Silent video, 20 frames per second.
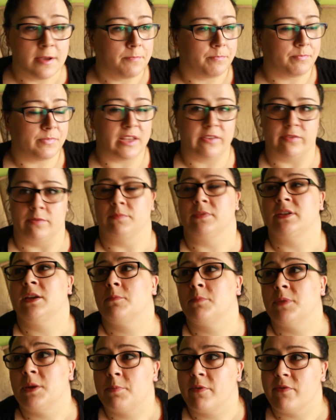nie wiem, nie,
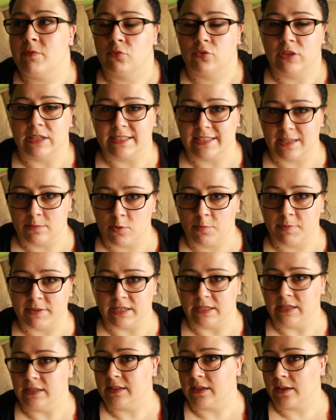nie powiem tutaj samopas,
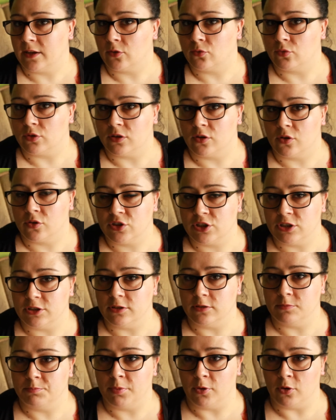ale taki, który
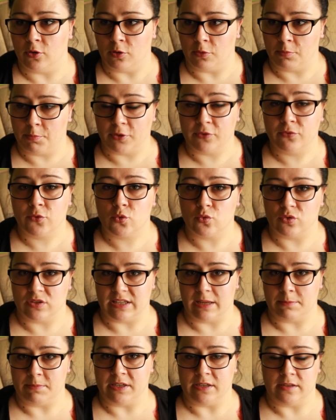chodzi po podwórku z
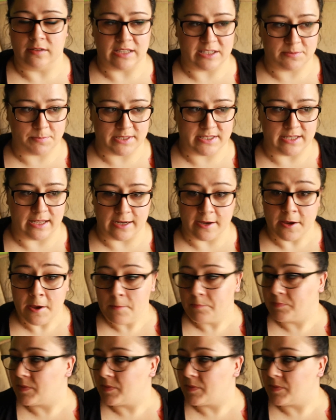nami na spacery.